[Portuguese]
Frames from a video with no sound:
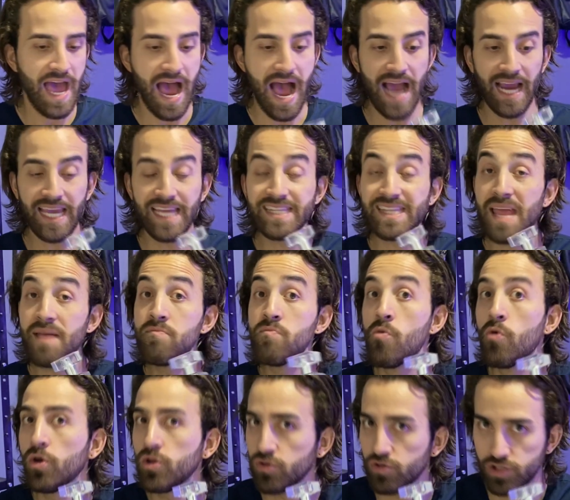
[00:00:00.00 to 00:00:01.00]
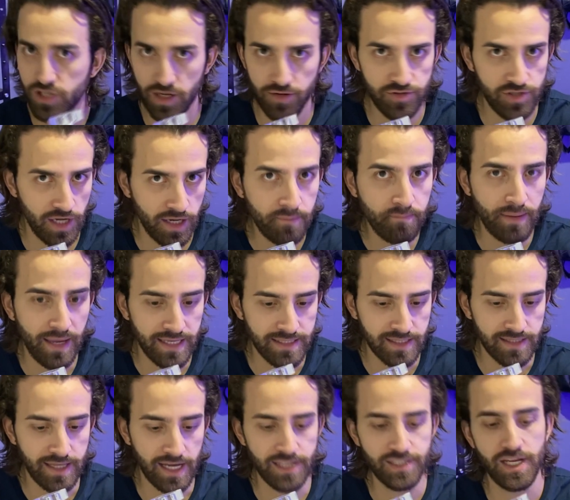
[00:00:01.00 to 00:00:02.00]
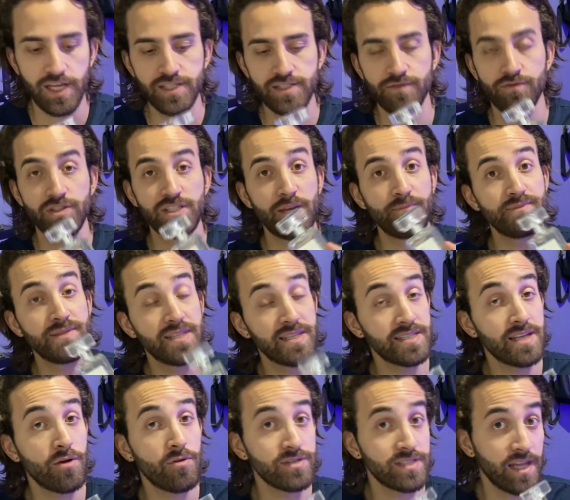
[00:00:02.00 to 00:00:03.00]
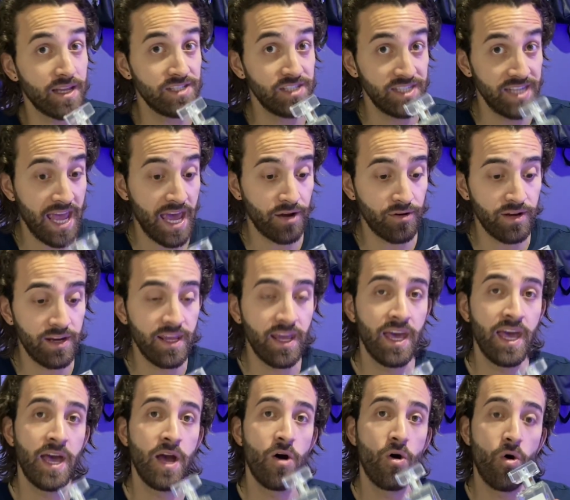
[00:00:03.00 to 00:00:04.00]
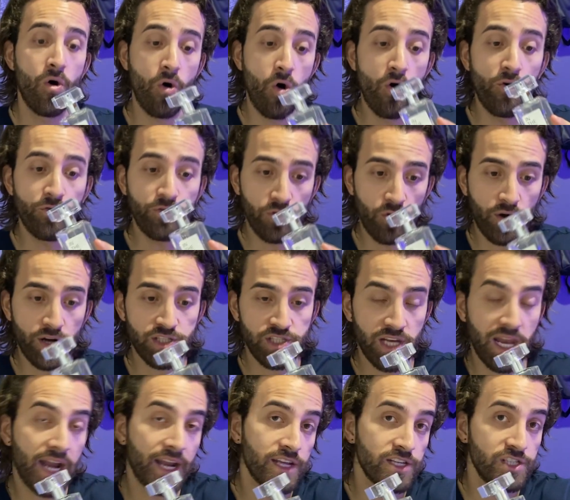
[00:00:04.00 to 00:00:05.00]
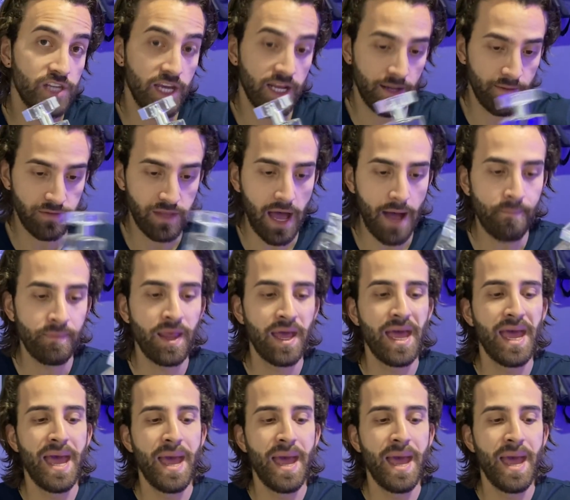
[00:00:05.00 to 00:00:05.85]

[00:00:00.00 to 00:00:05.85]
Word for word: Aqui tem muito cheiro de limpeza, tá, gente? Você precisa gostar de Neroli ou Flor de Laranjeira, tá?